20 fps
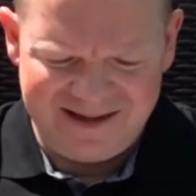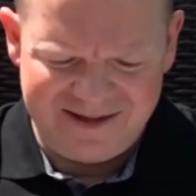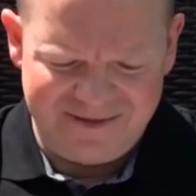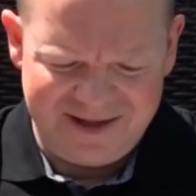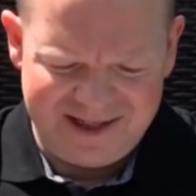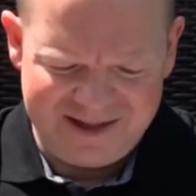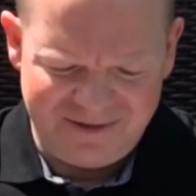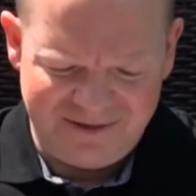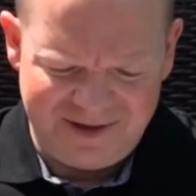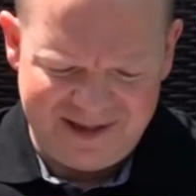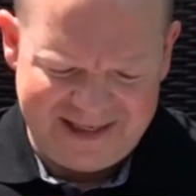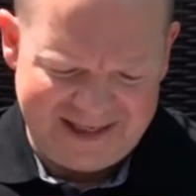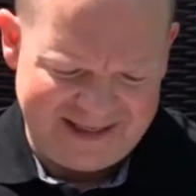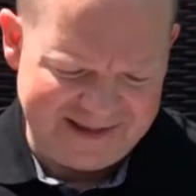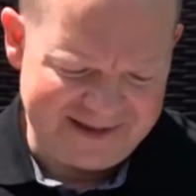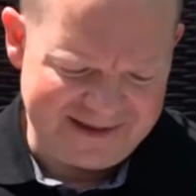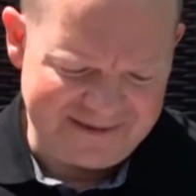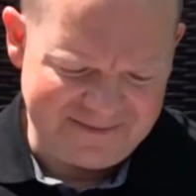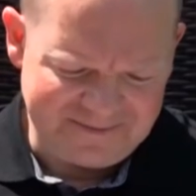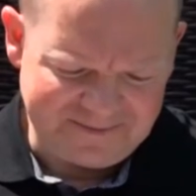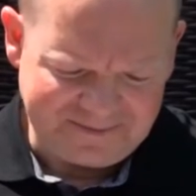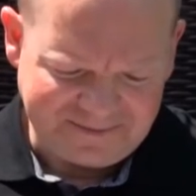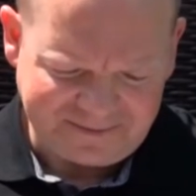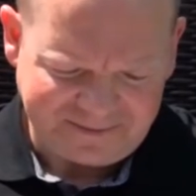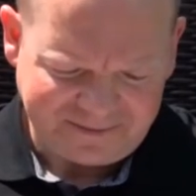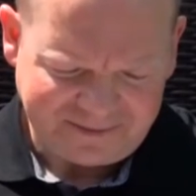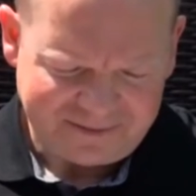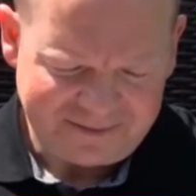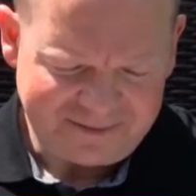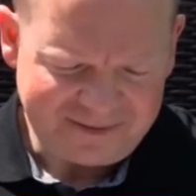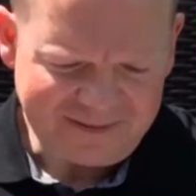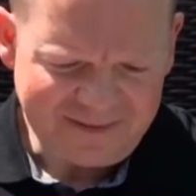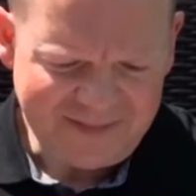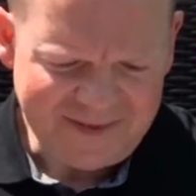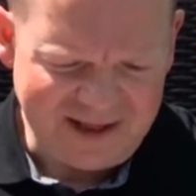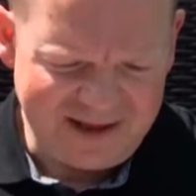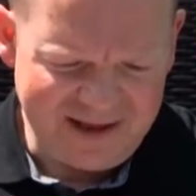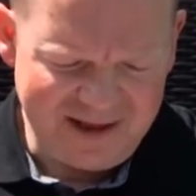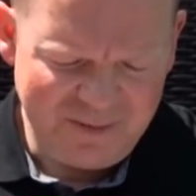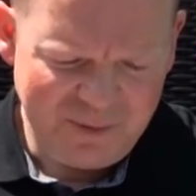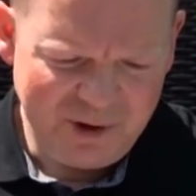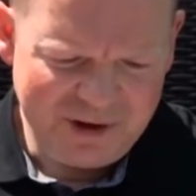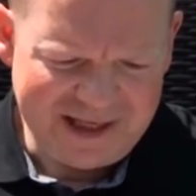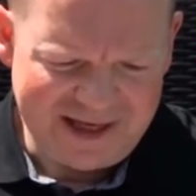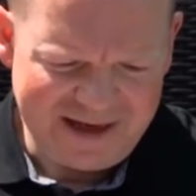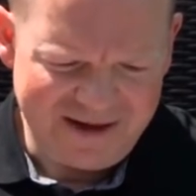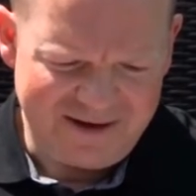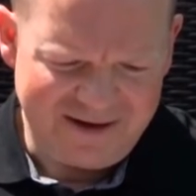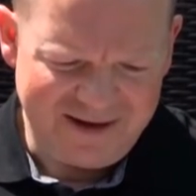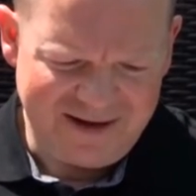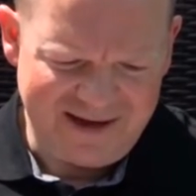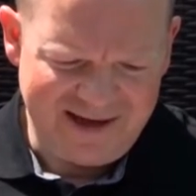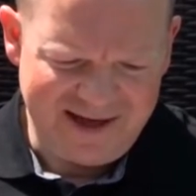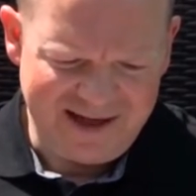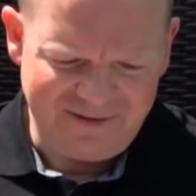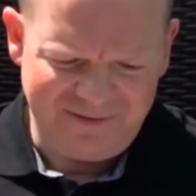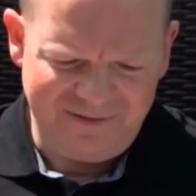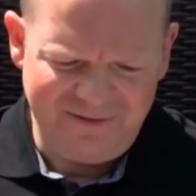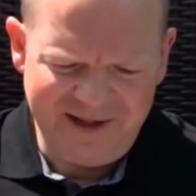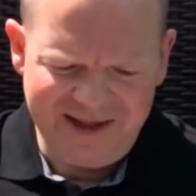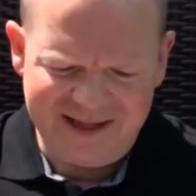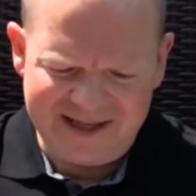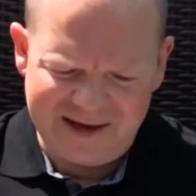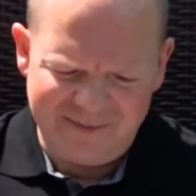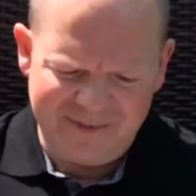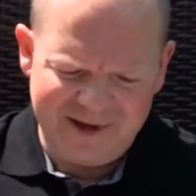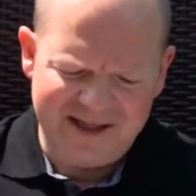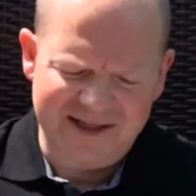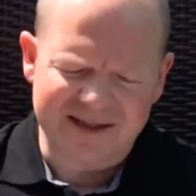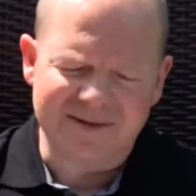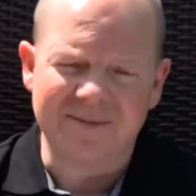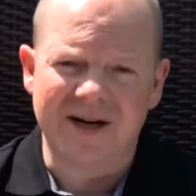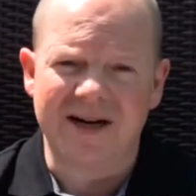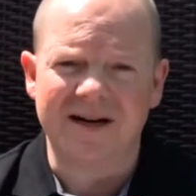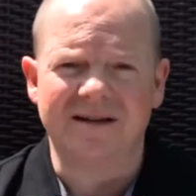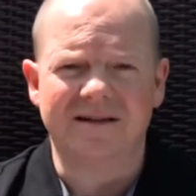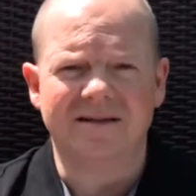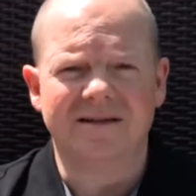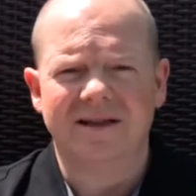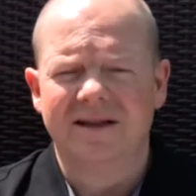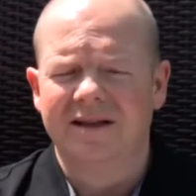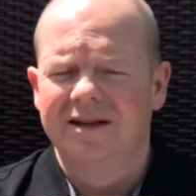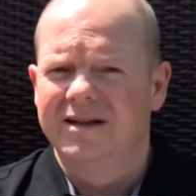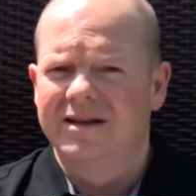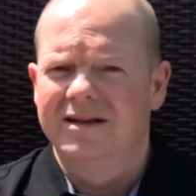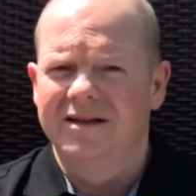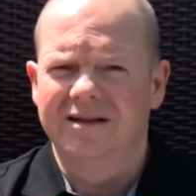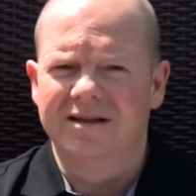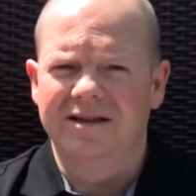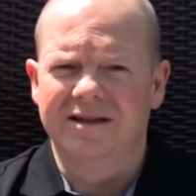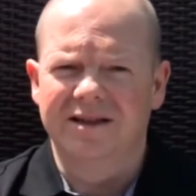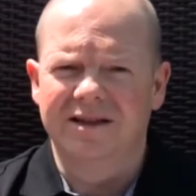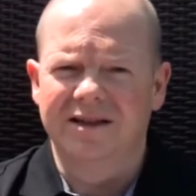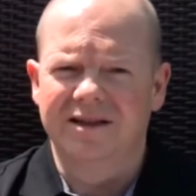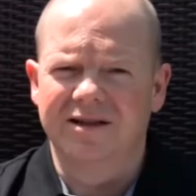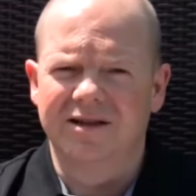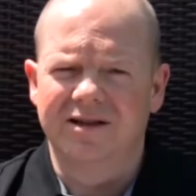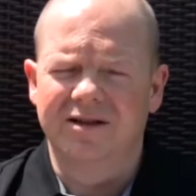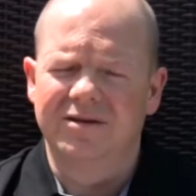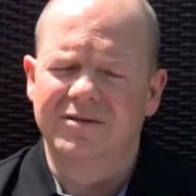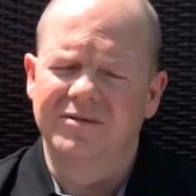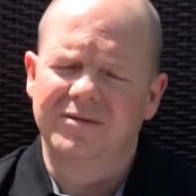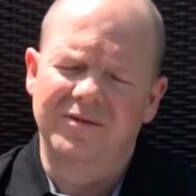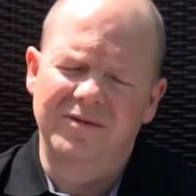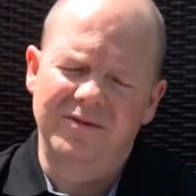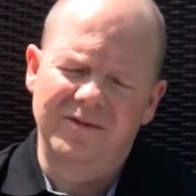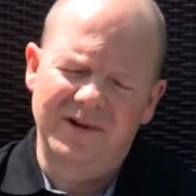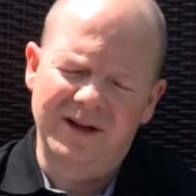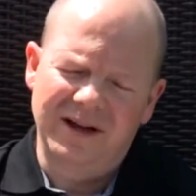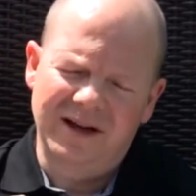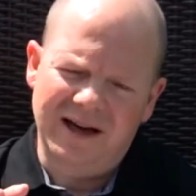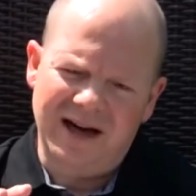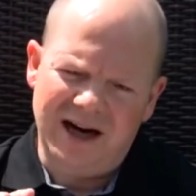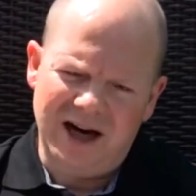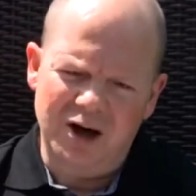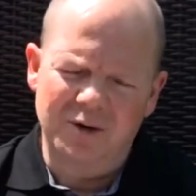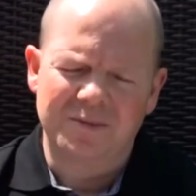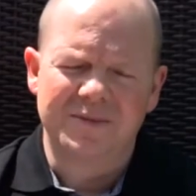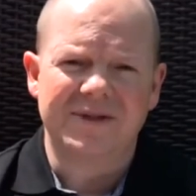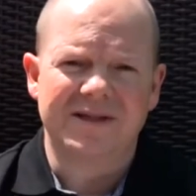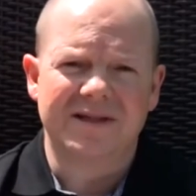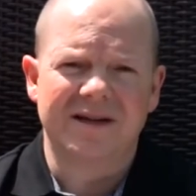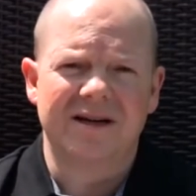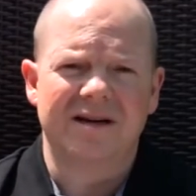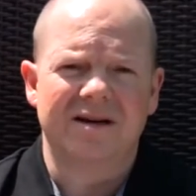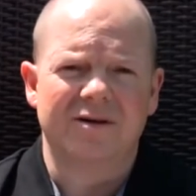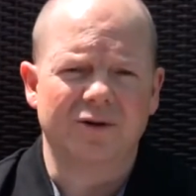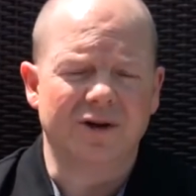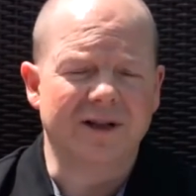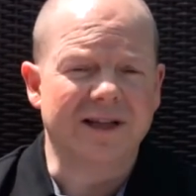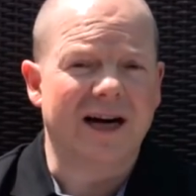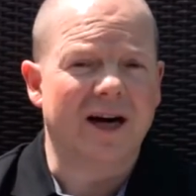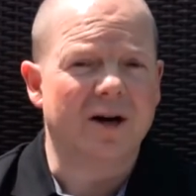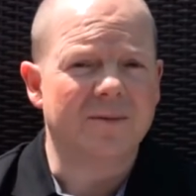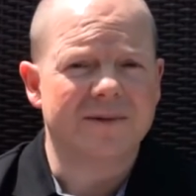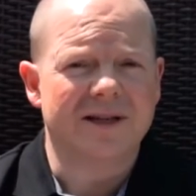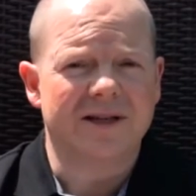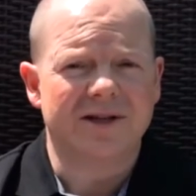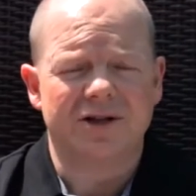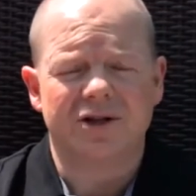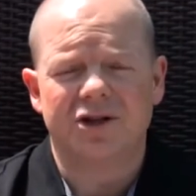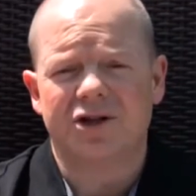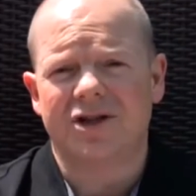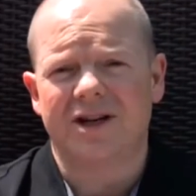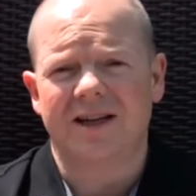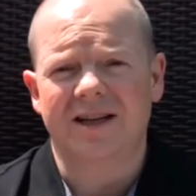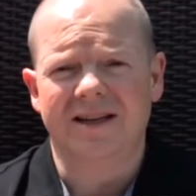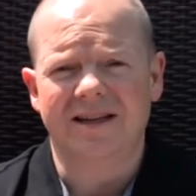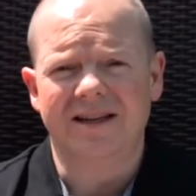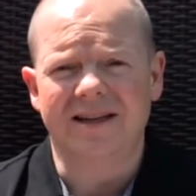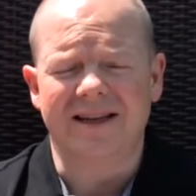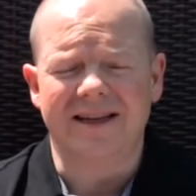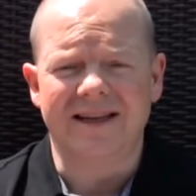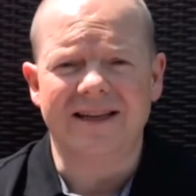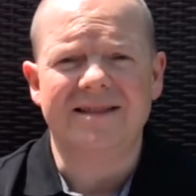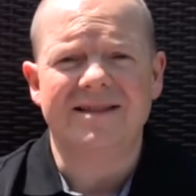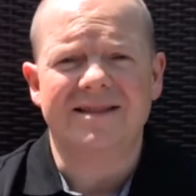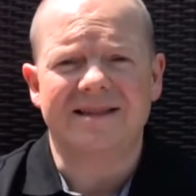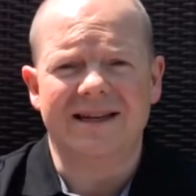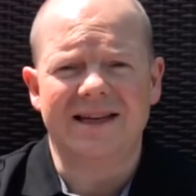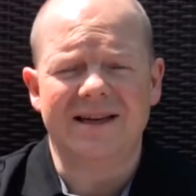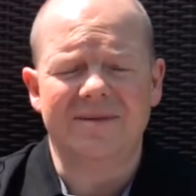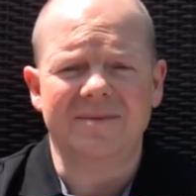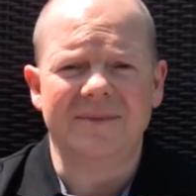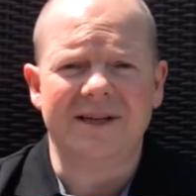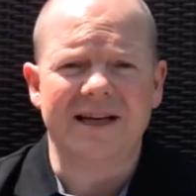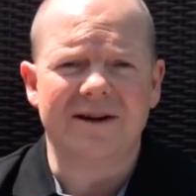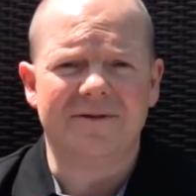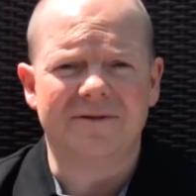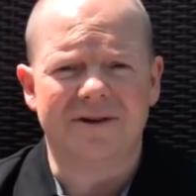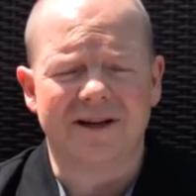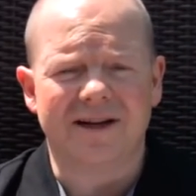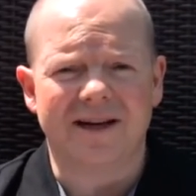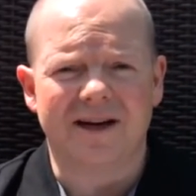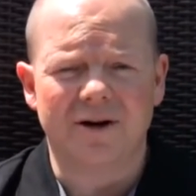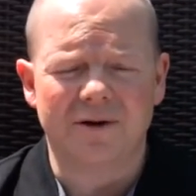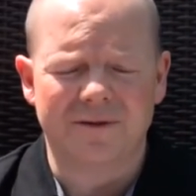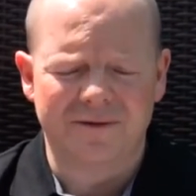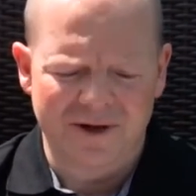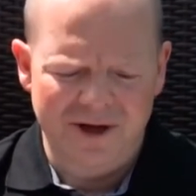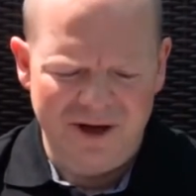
es werden so die ganzen äh, Modelle erklärt, wie kann man das machen. Äh, Hauptsache, oder die hauptsächliche Strategie ist eben der Verkauf